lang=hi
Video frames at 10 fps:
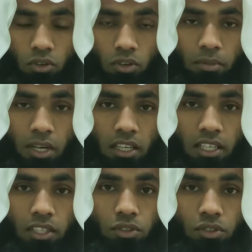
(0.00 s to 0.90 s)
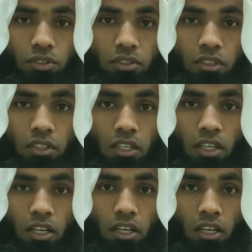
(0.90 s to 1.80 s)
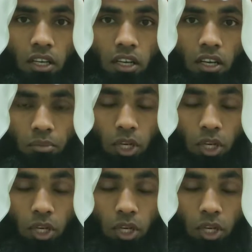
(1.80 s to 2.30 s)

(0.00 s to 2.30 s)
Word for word: वबरकातुह